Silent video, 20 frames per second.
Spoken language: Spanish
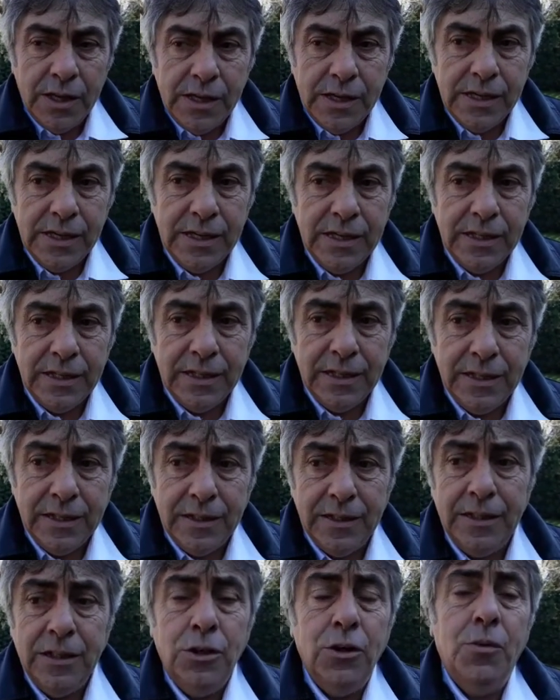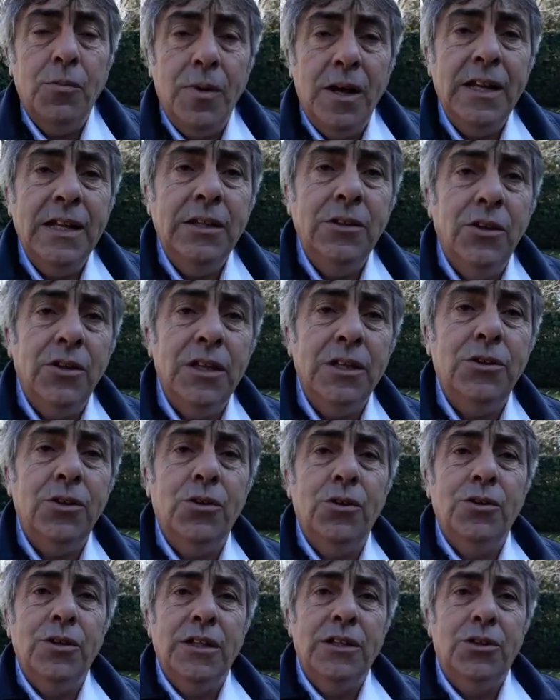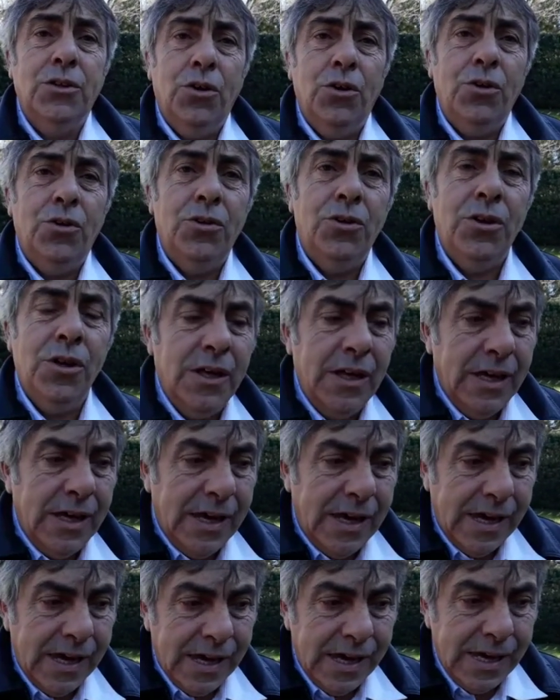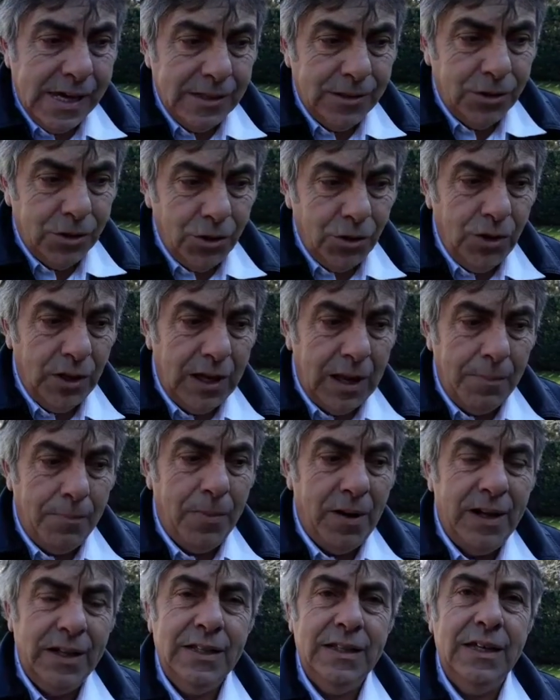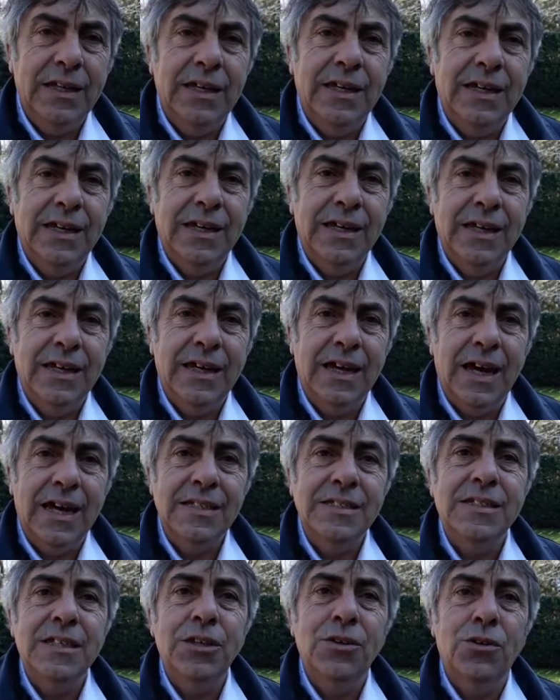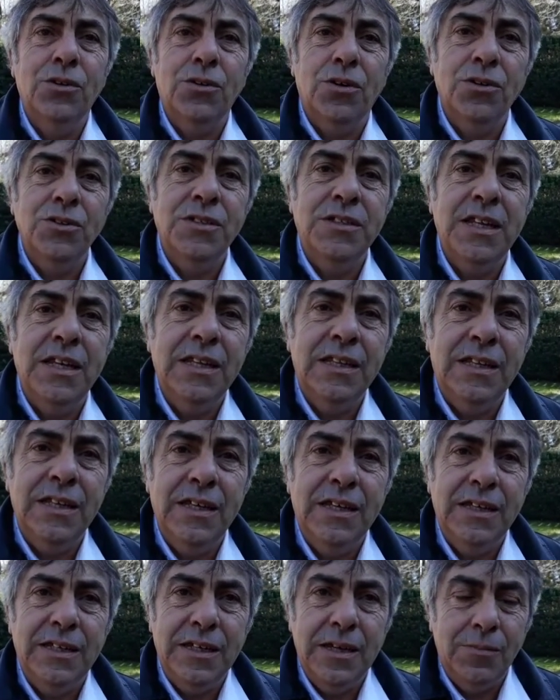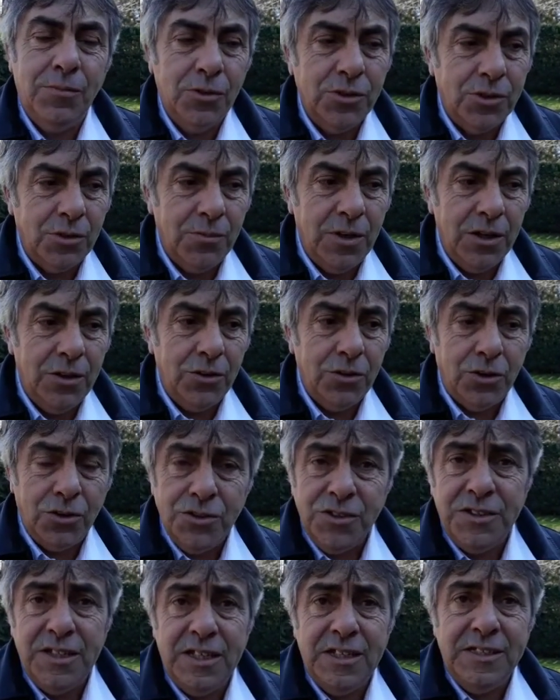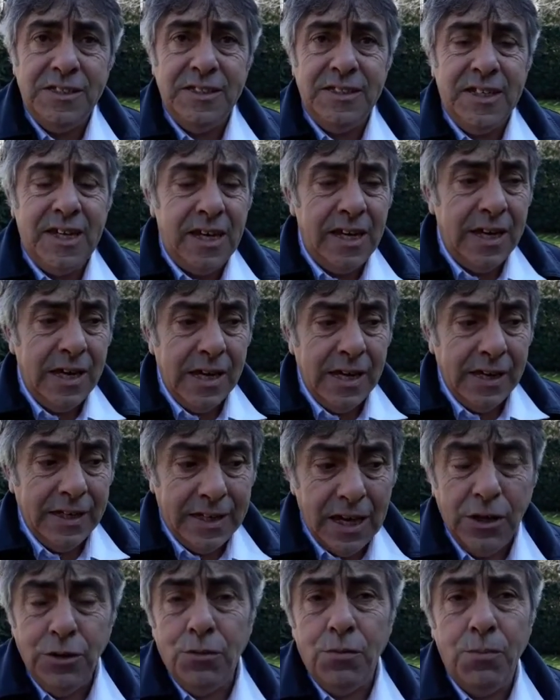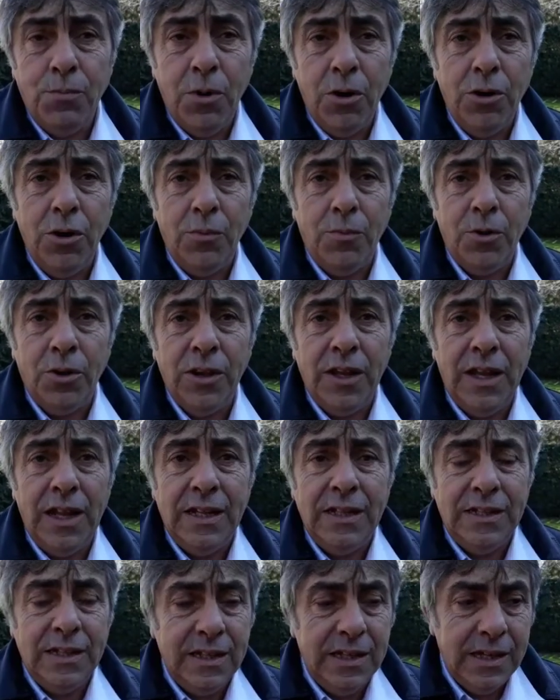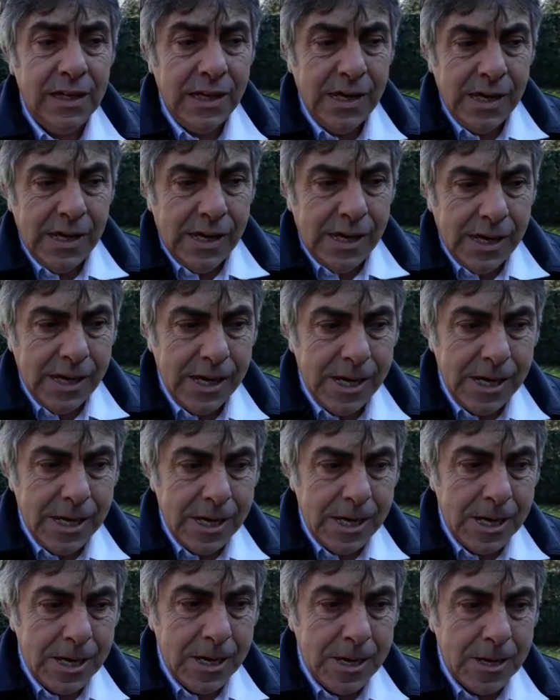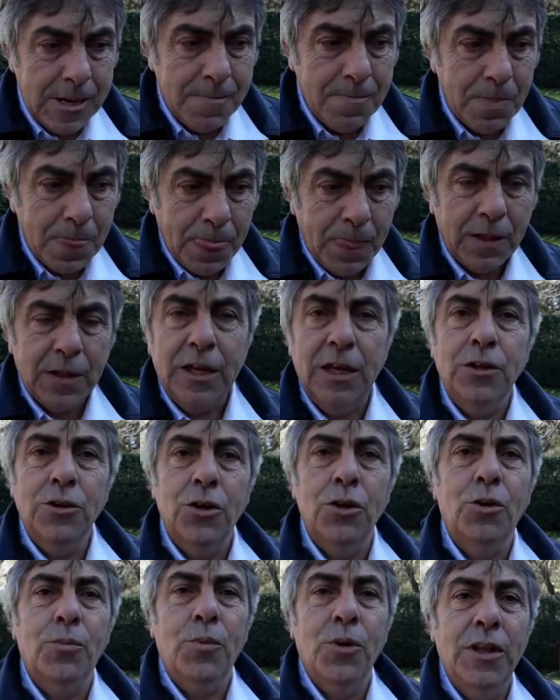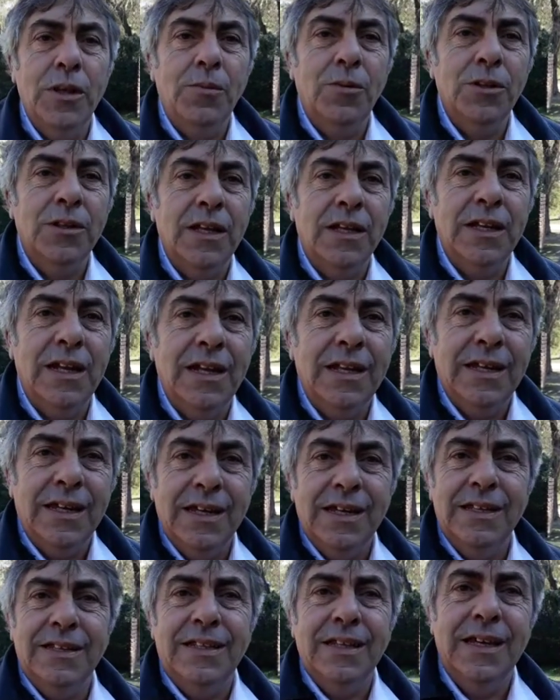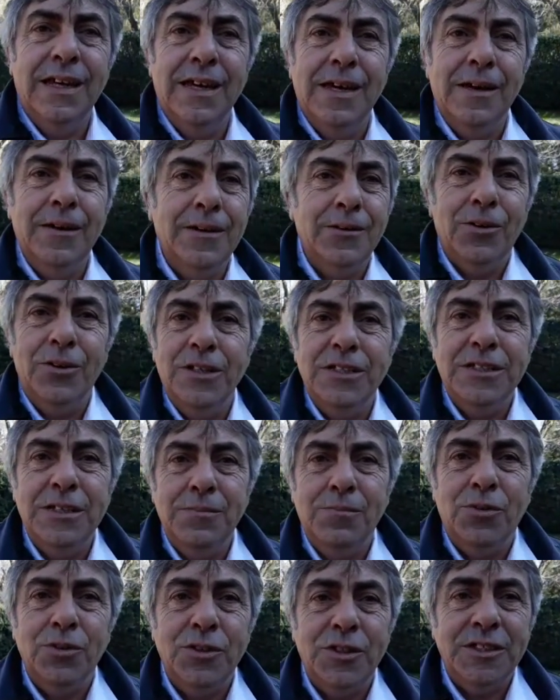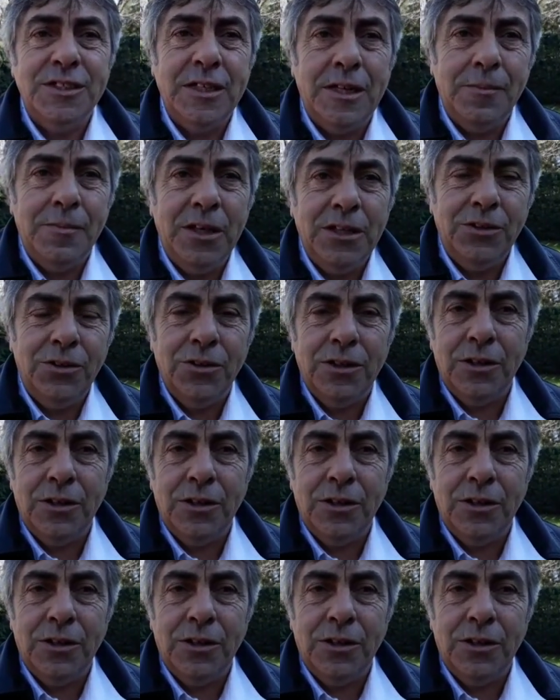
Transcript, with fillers: Y, lo más lindo de esto, donde todo, eh, todas las partes eh, han sido conscientes y hemos tomado conciencia que hay un pueblo por delante eh, que no lo podemos tener este, con ese embotellamiento